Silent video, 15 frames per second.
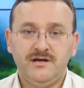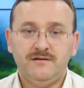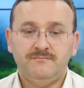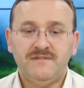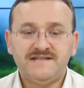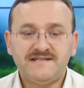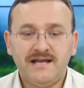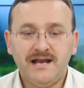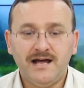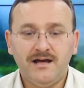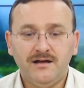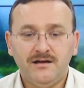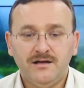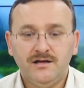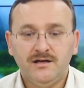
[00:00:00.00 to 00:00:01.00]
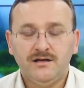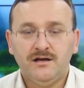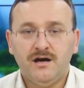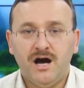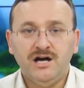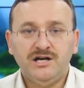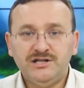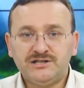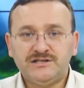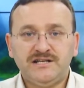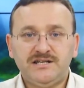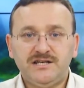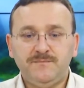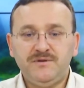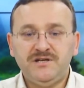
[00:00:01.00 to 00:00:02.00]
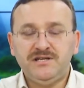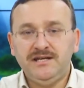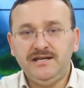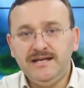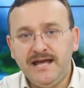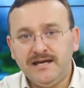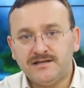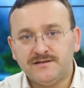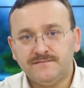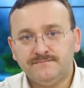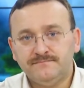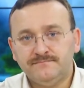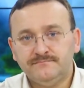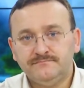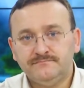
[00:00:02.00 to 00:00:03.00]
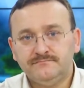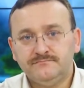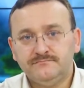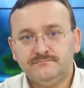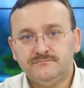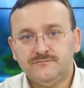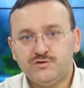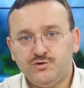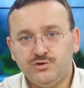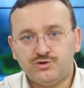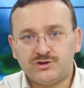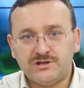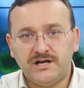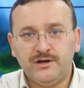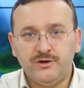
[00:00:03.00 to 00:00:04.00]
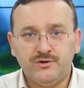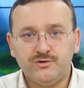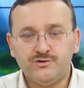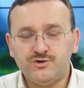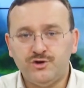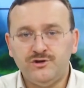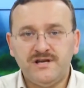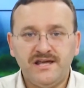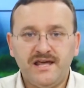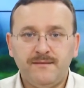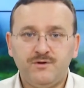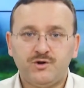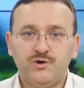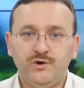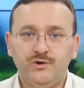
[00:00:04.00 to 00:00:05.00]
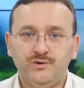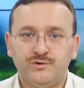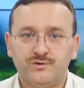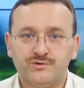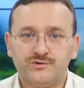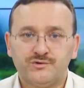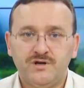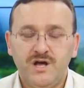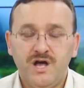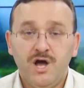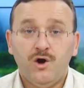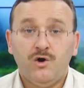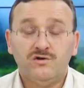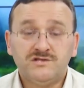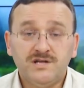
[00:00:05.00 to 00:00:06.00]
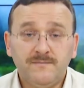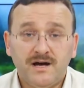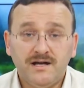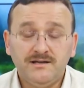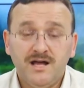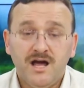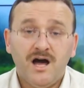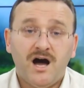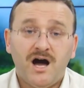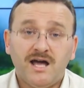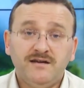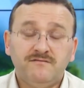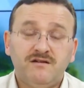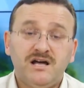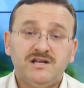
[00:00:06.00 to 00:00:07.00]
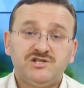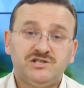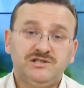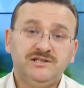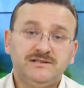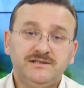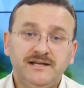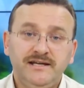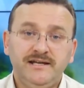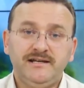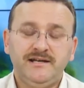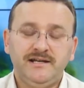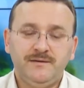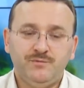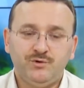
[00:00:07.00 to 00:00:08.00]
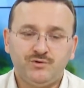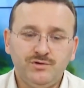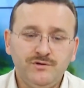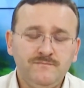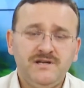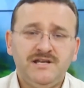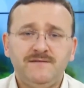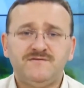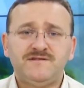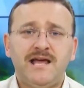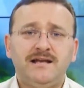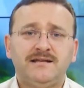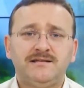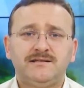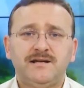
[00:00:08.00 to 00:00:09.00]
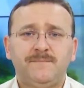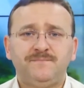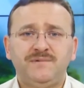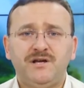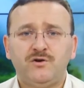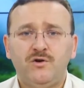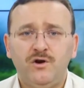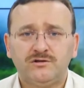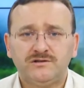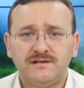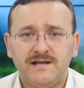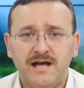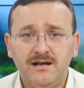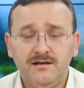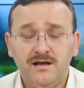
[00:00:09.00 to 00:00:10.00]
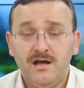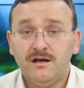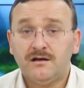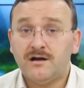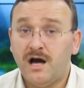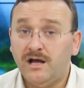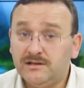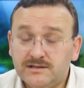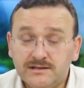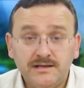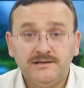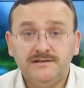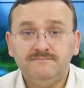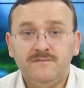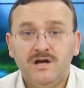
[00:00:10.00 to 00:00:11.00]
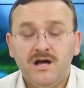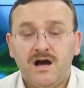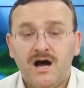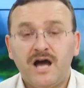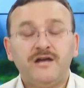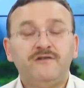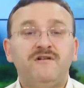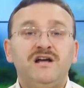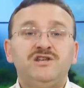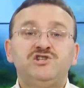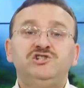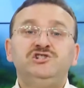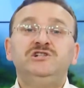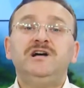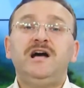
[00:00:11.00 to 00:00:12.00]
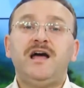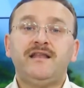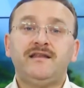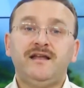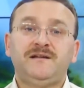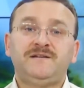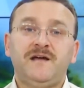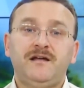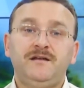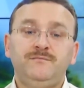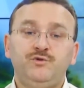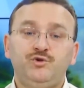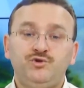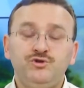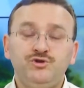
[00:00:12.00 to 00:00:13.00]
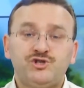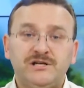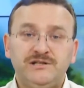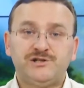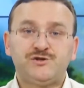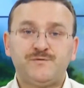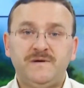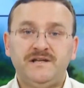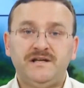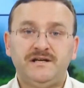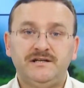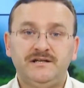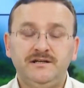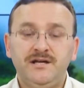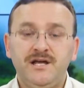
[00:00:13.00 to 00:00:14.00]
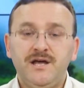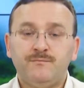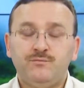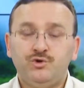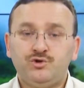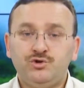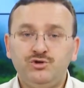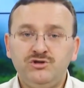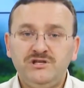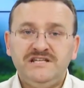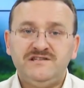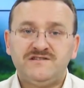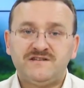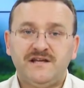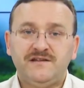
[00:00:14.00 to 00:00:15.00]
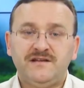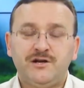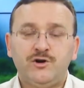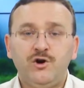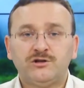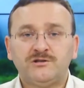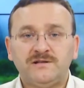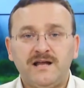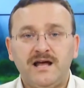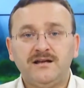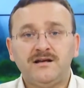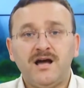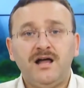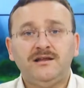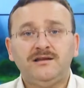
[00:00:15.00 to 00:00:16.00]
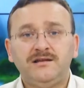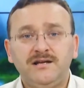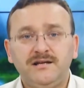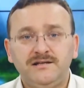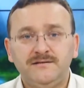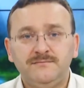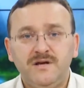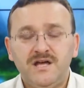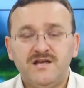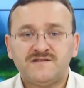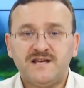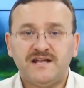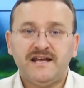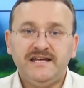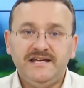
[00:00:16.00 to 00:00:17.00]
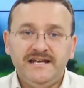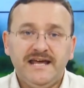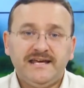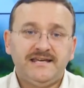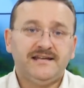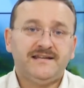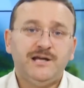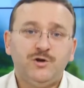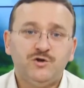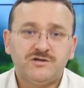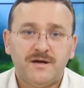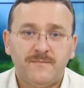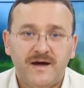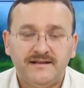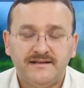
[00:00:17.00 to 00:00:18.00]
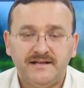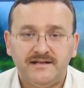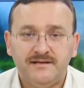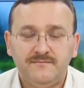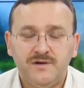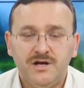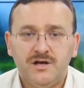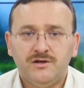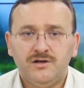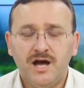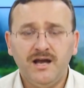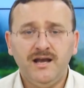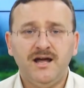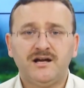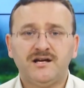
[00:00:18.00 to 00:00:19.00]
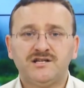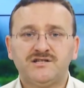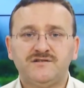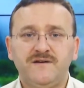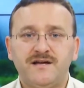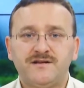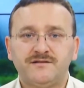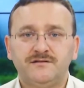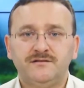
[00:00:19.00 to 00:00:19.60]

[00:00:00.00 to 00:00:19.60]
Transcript: Mesela ahırdaki bir inek süt sağıyoruz, önüne yemi koyuyoruz. O zaman hayvancılıkla ilgili bütün bilimsel kitapları ortadan kaldıralım. Hayvancılığı anlatan bütün çalışmaları, bütün insanları ortadan kaldıralım. Sana inek yeter o zaman dedim. Ne alakası var?